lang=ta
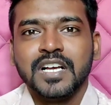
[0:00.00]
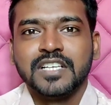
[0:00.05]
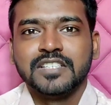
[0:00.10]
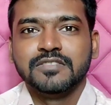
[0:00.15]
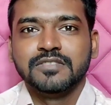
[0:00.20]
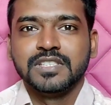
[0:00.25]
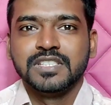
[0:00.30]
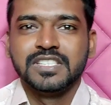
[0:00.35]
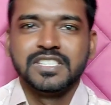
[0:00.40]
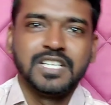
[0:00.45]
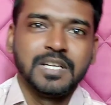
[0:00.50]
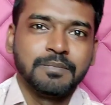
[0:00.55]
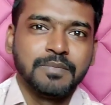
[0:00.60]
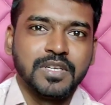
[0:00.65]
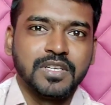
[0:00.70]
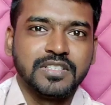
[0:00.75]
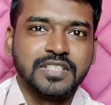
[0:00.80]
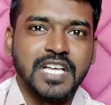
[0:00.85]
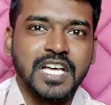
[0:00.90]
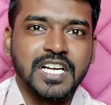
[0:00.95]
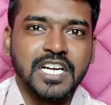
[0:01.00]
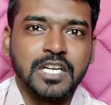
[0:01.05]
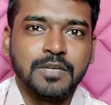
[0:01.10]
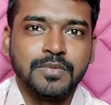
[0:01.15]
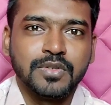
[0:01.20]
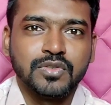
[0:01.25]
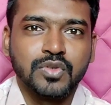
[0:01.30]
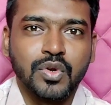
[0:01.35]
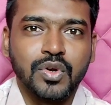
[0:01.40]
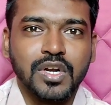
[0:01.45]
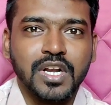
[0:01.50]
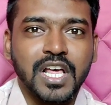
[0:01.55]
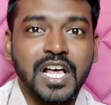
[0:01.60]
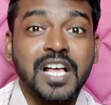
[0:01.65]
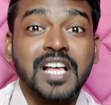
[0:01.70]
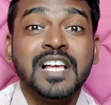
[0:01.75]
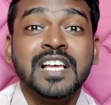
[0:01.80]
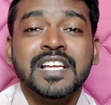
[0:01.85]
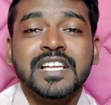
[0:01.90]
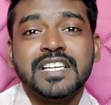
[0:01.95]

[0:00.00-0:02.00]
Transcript: அது வந்து நம்ம தாராளமாக சொல்லலாம்